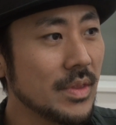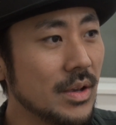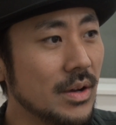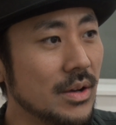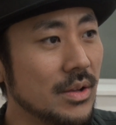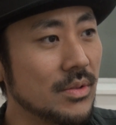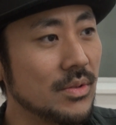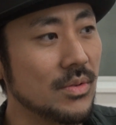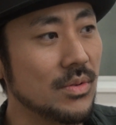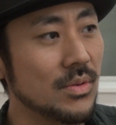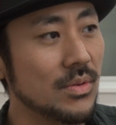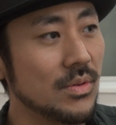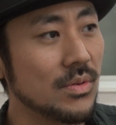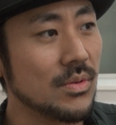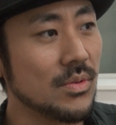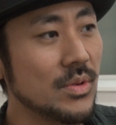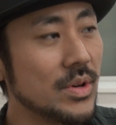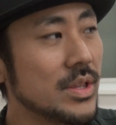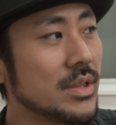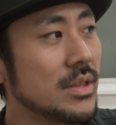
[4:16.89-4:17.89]
あ
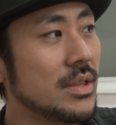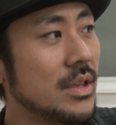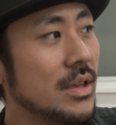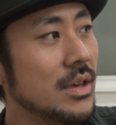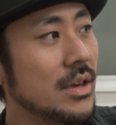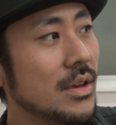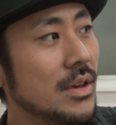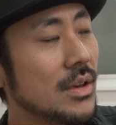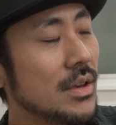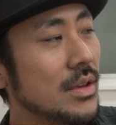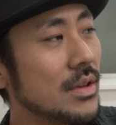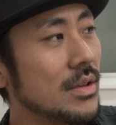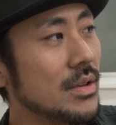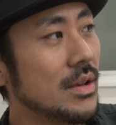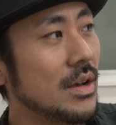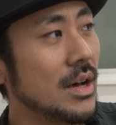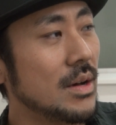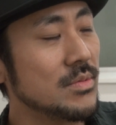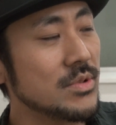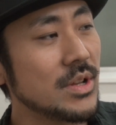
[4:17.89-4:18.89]
のこうやって
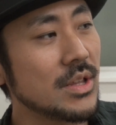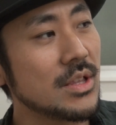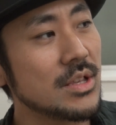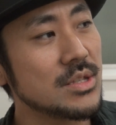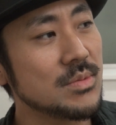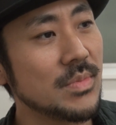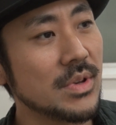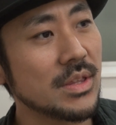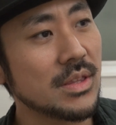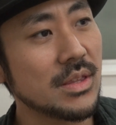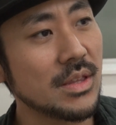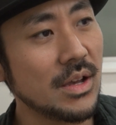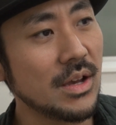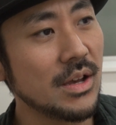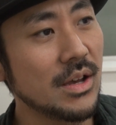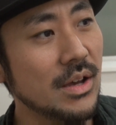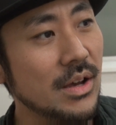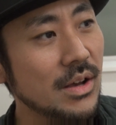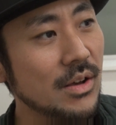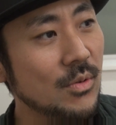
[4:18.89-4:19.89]
あぶれてしまっ
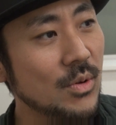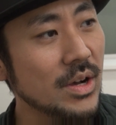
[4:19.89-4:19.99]
た